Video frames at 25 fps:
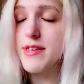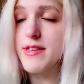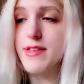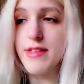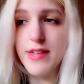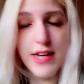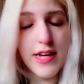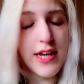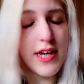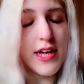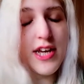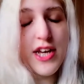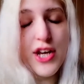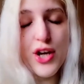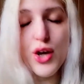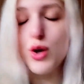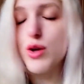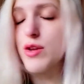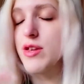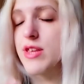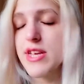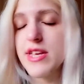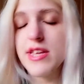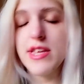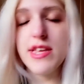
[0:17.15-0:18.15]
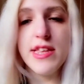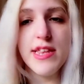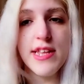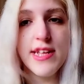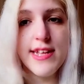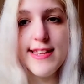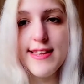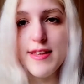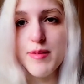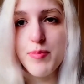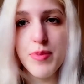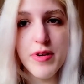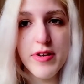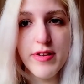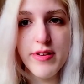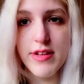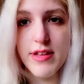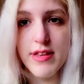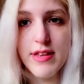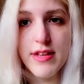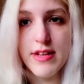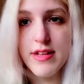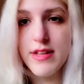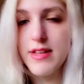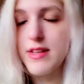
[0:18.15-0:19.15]
Sim, eu sei que andei
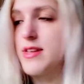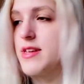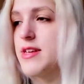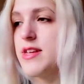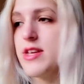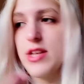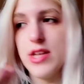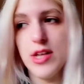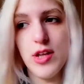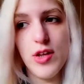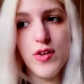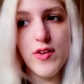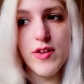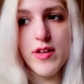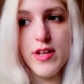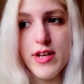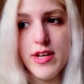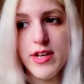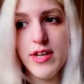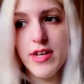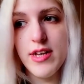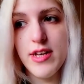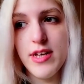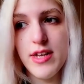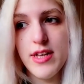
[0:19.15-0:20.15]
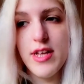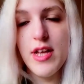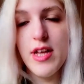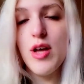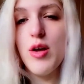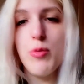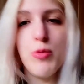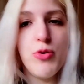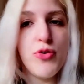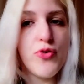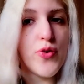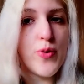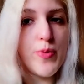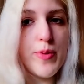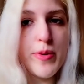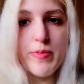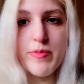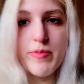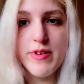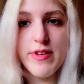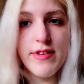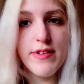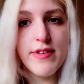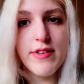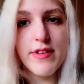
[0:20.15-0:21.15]
desaparecida. Eu sei. Mas foi mesmo
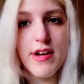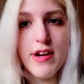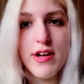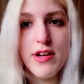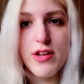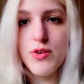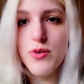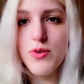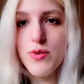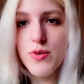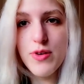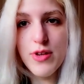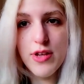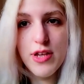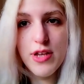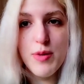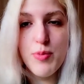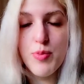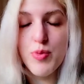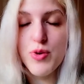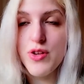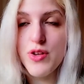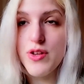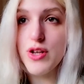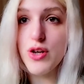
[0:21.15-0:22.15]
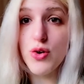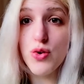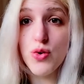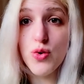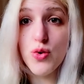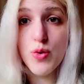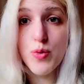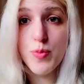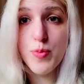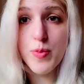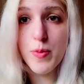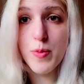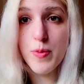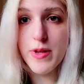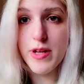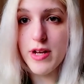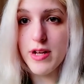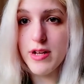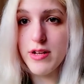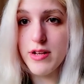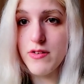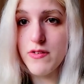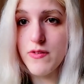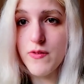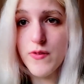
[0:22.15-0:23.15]
necessário e por isso é que eu estou a
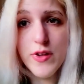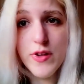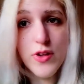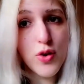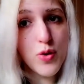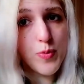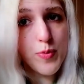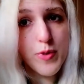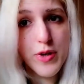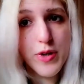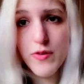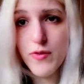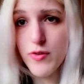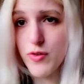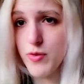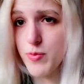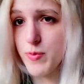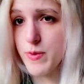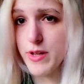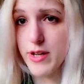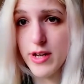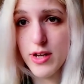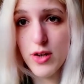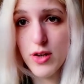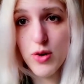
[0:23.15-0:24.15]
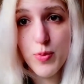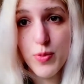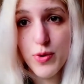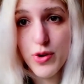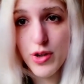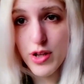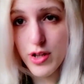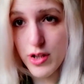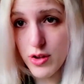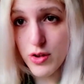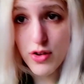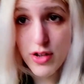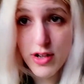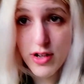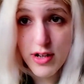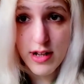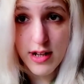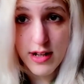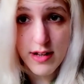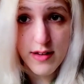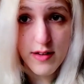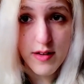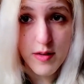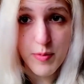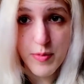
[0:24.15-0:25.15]
publicar este vídeo para vos explicar o porquê de eu ter
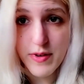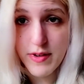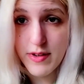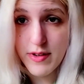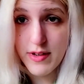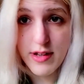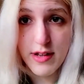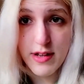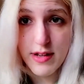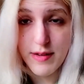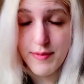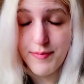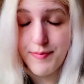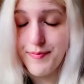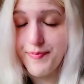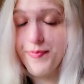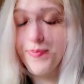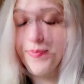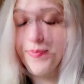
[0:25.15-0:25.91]
estado desaparecida.